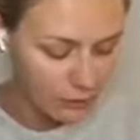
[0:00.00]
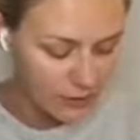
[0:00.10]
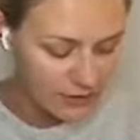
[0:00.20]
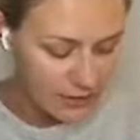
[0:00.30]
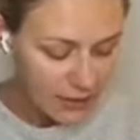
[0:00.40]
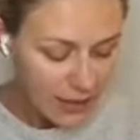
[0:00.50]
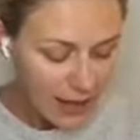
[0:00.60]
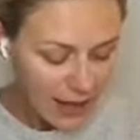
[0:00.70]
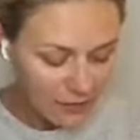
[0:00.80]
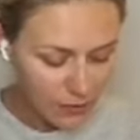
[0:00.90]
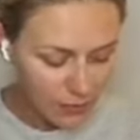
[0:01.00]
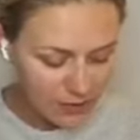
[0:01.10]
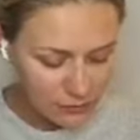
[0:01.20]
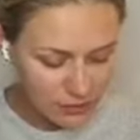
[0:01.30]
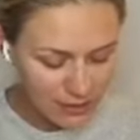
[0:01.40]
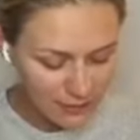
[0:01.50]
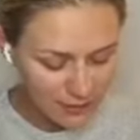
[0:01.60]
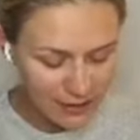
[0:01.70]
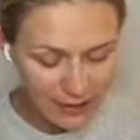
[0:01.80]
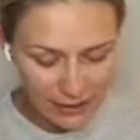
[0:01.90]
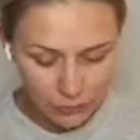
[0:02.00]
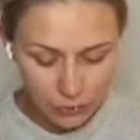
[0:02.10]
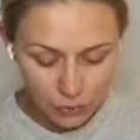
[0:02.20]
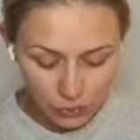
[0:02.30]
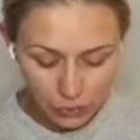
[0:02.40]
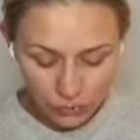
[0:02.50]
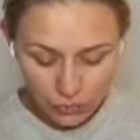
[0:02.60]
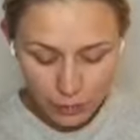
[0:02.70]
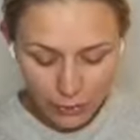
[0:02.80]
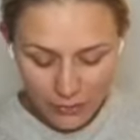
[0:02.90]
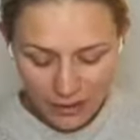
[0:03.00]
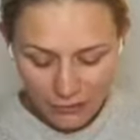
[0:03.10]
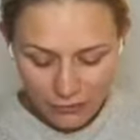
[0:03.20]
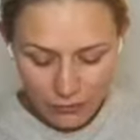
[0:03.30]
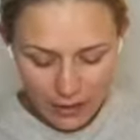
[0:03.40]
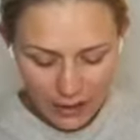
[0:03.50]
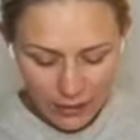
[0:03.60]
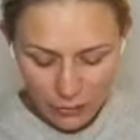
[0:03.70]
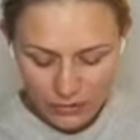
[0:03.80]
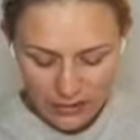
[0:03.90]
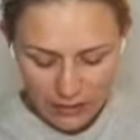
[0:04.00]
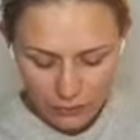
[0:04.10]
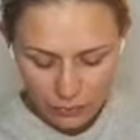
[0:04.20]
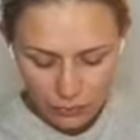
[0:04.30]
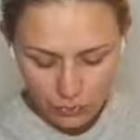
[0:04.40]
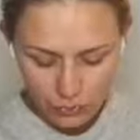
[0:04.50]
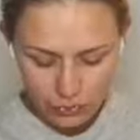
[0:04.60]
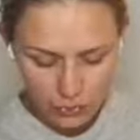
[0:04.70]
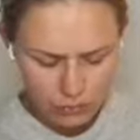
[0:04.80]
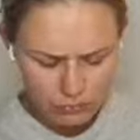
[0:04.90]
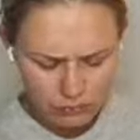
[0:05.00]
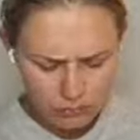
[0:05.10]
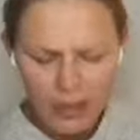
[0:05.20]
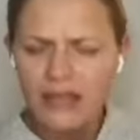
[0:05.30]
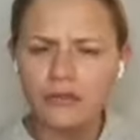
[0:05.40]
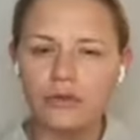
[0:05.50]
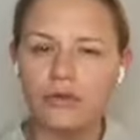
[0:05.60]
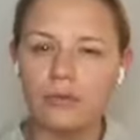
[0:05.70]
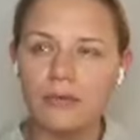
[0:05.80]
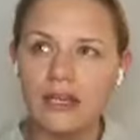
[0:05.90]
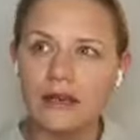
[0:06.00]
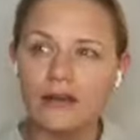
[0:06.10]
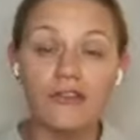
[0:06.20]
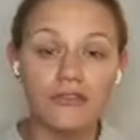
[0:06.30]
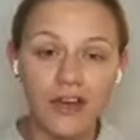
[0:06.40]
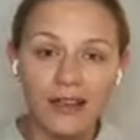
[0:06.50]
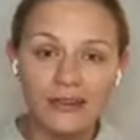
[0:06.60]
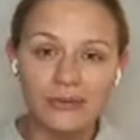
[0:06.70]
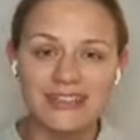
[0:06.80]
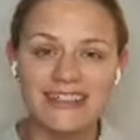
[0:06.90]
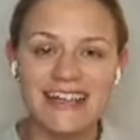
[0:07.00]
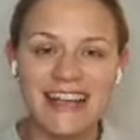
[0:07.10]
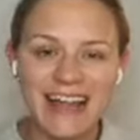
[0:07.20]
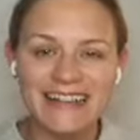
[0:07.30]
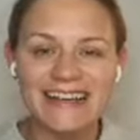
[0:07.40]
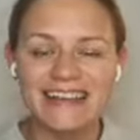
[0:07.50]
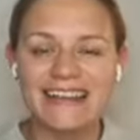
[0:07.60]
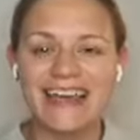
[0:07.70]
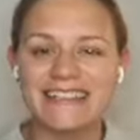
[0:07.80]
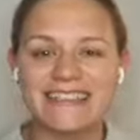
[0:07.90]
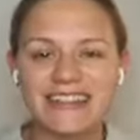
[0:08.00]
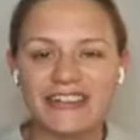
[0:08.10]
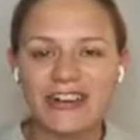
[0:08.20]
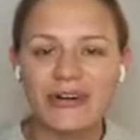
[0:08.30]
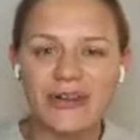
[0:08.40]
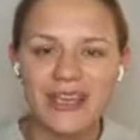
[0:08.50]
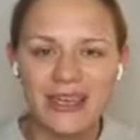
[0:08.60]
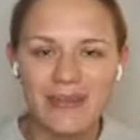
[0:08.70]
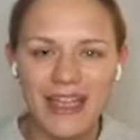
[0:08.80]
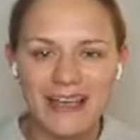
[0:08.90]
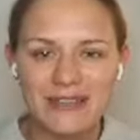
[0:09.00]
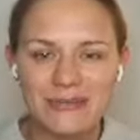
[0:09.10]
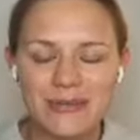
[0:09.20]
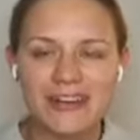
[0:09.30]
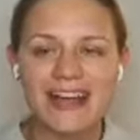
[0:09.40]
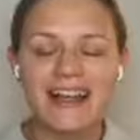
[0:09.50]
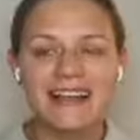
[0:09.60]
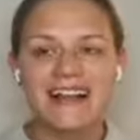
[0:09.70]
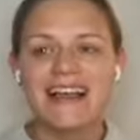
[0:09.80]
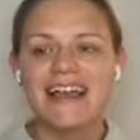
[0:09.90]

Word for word: en fait, la formation, je l'avais créée la toute, toute première fois aux alentours de mars 2020. Donc, c'était l'année dernière. J'étais encore au Québec à ce moment-là.